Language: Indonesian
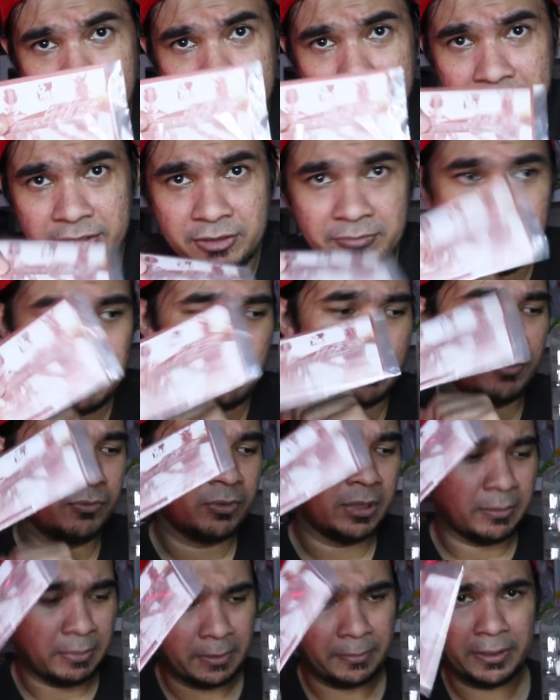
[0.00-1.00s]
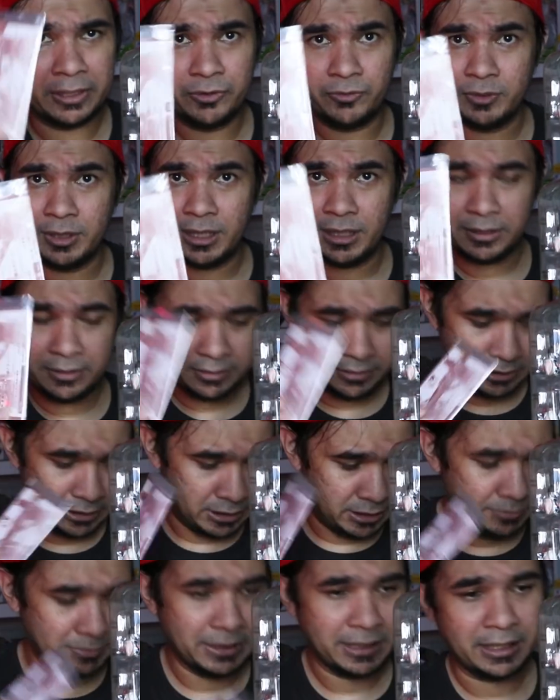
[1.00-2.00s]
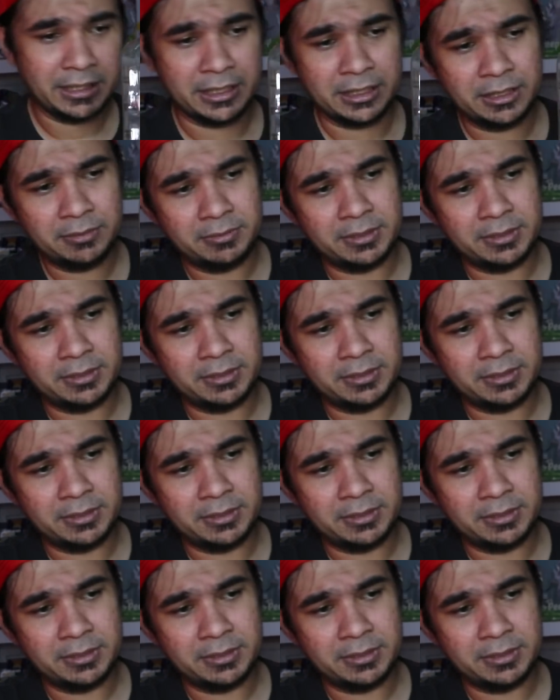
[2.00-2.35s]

Black cuman belum gua apa-apain juga. Jadi biarin aja